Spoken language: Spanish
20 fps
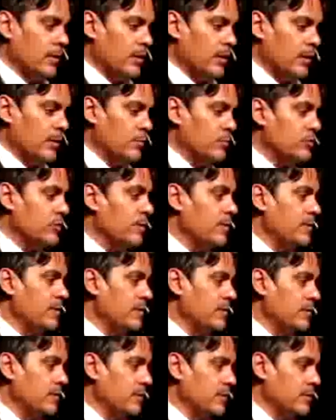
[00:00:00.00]
que muchas
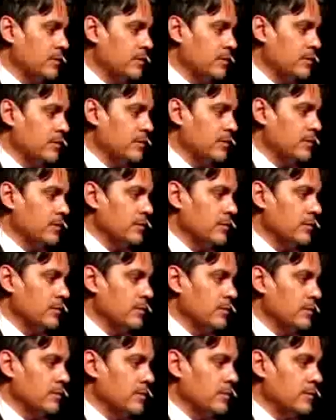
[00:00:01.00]
veces
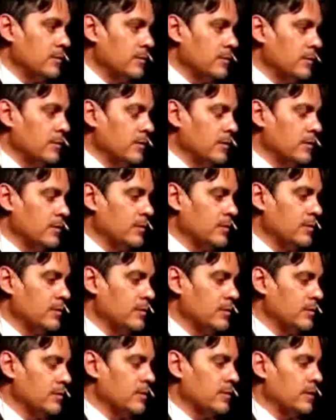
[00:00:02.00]
eh,
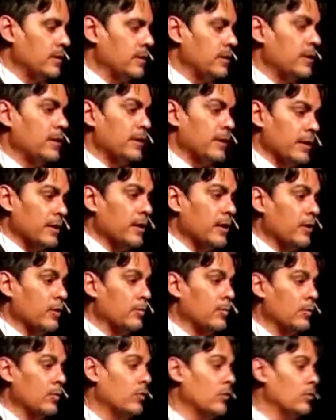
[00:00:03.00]
sentís que tenés que
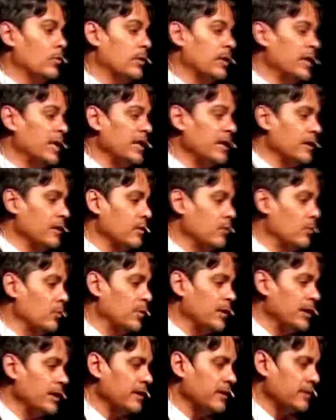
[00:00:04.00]
como cubrir,
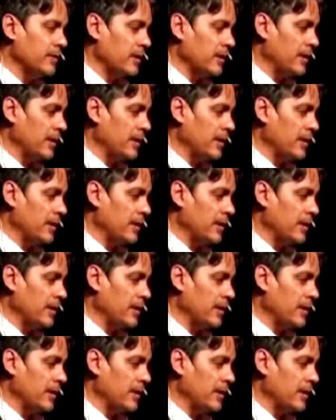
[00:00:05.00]
cubrir esas